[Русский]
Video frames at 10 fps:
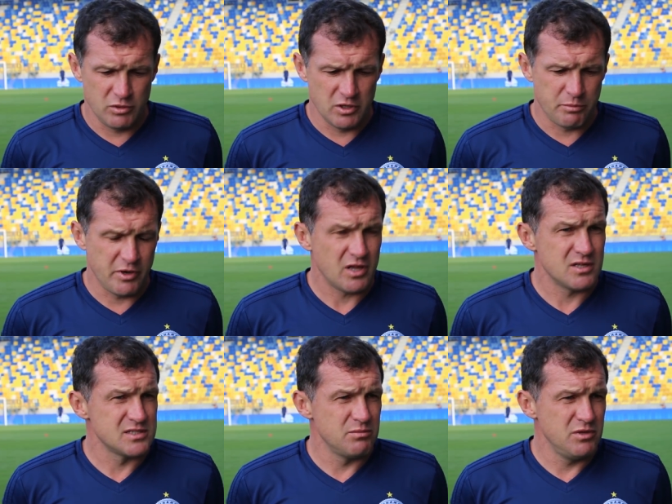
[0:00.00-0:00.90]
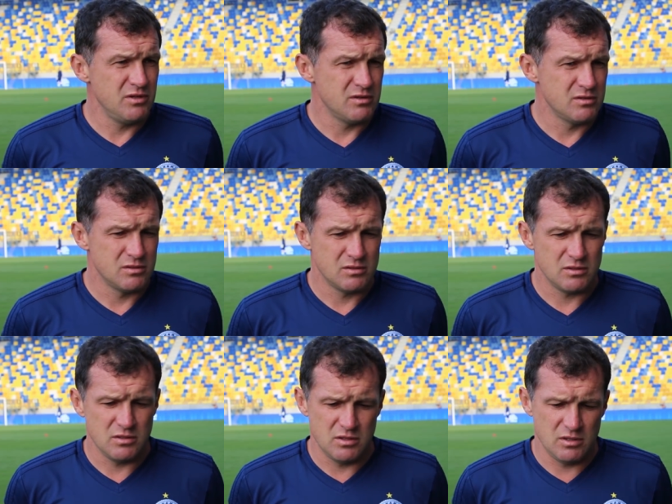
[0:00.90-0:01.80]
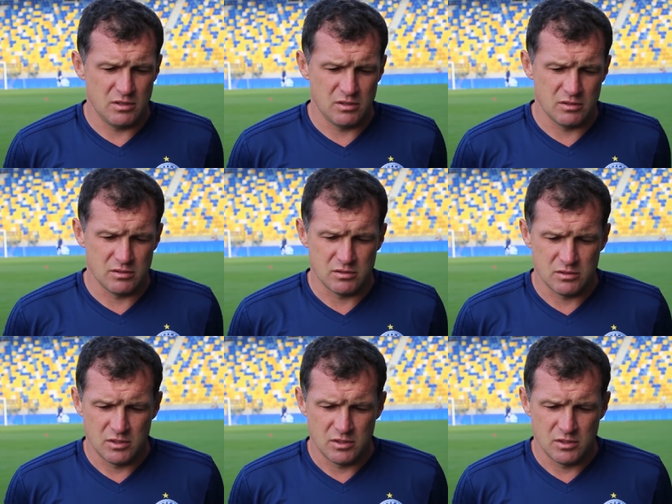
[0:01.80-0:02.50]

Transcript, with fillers: благоприятно забить и